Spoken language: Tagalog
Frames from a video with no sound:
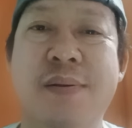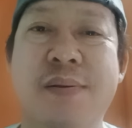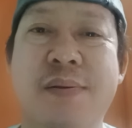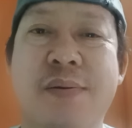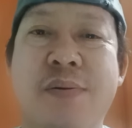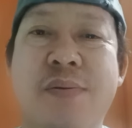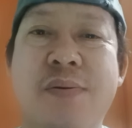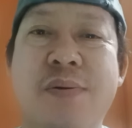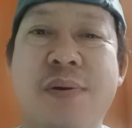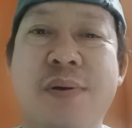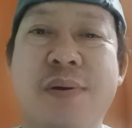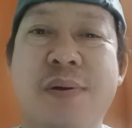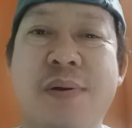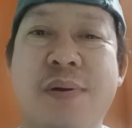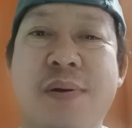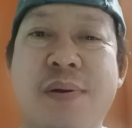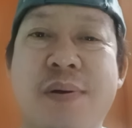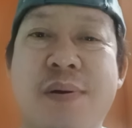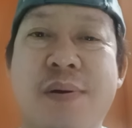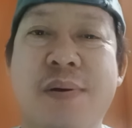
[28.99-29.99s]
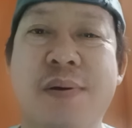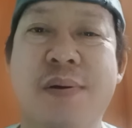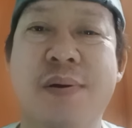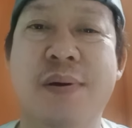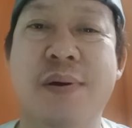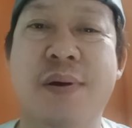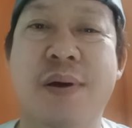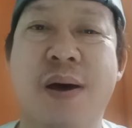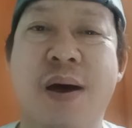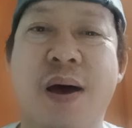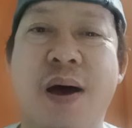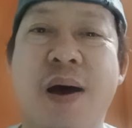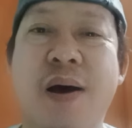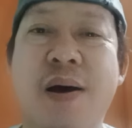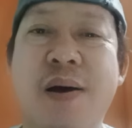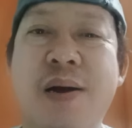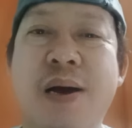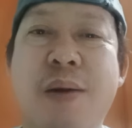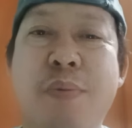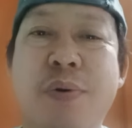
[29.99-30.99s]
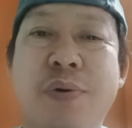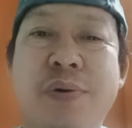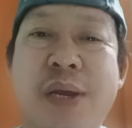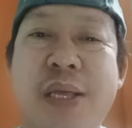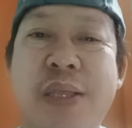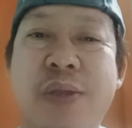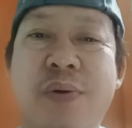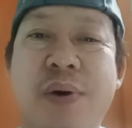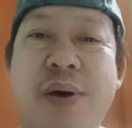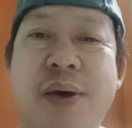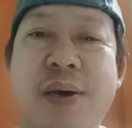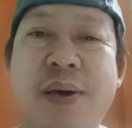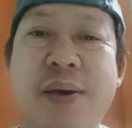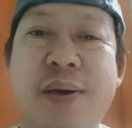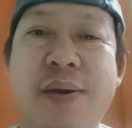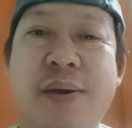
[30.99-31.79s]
no ang gamot nito ay